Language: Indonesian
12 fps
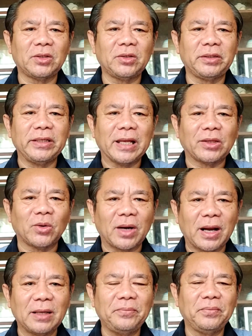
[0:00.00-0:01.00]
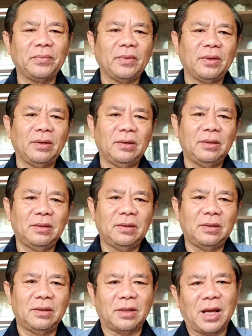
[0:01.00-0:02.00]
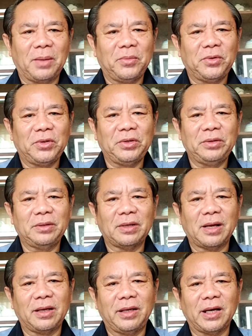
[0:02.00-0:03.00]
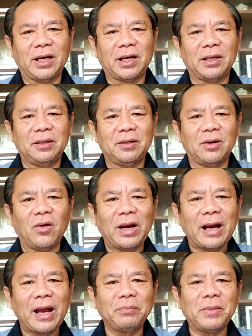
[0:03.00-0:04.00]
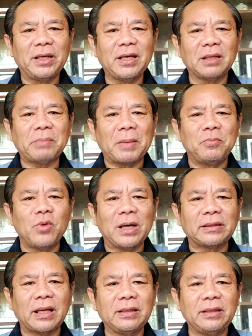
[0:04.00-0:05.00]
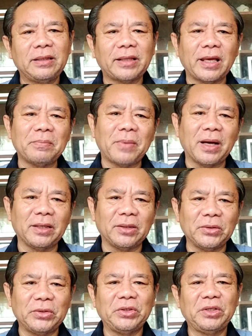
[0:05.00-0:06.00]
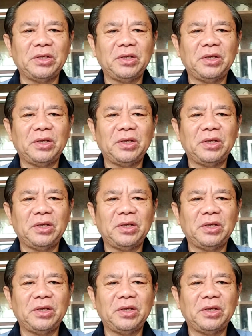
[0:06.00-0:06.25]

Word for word: atau dilihat orang, namun agar orang lain melihat perbuatan kita yang baik itu